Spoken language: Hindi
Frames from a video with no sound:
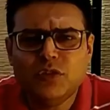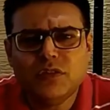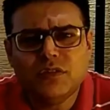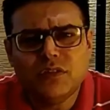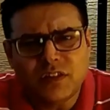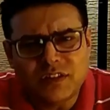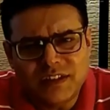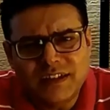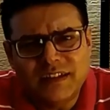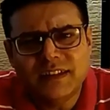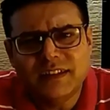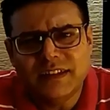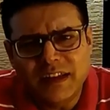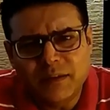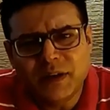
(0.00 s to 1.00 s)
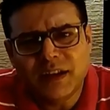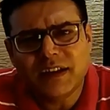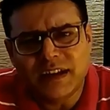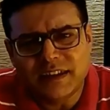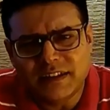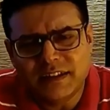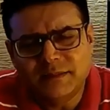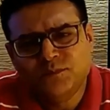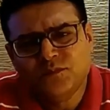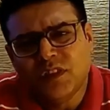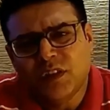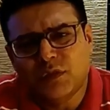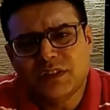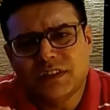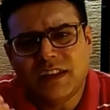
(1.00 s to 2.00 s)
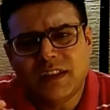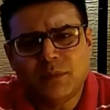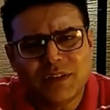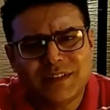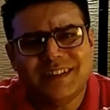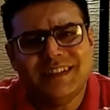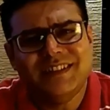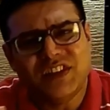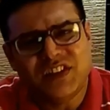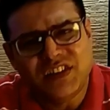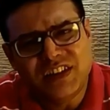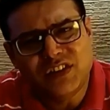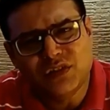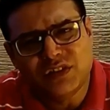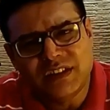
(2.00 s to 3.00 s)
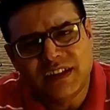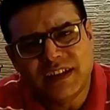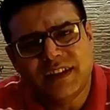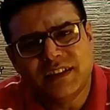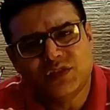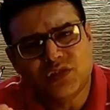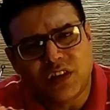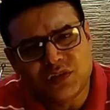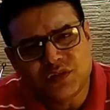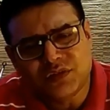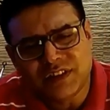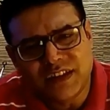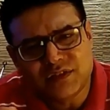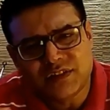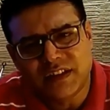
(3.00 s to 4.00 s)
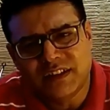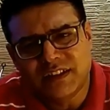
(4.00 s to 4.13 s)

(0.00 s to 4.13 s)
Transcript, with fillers: लोग नॉर्थ इंडियन दही बड़ा खाते हैं उसके साथ बहुत सारी चटनी होती है सॉस होता है उसके